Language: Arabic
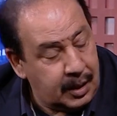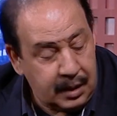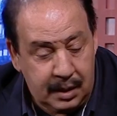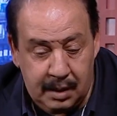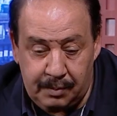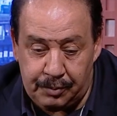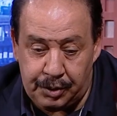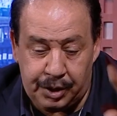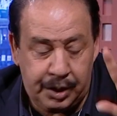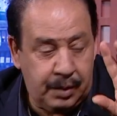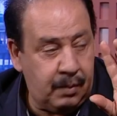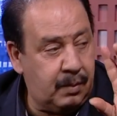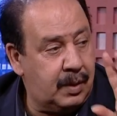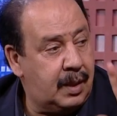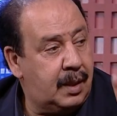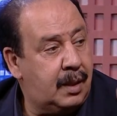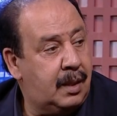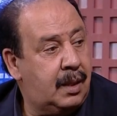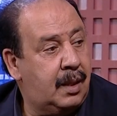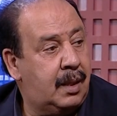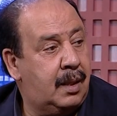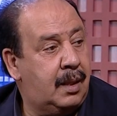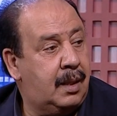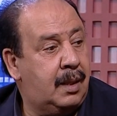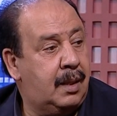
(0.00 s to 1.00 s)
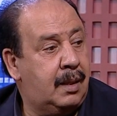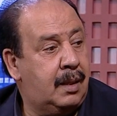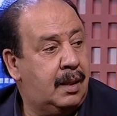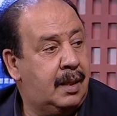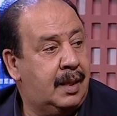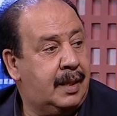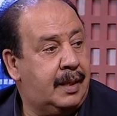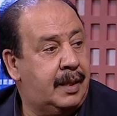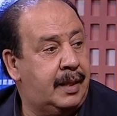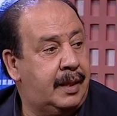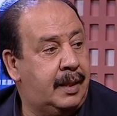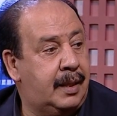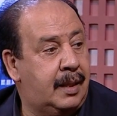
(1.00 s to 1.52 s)
نمشيو
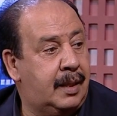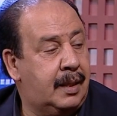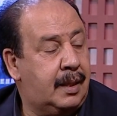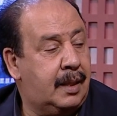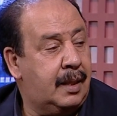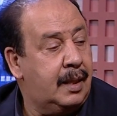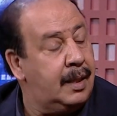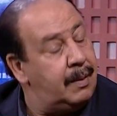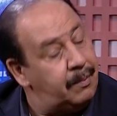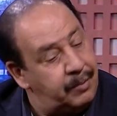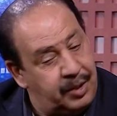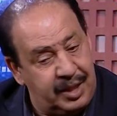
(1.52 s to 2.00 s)
للكلينيك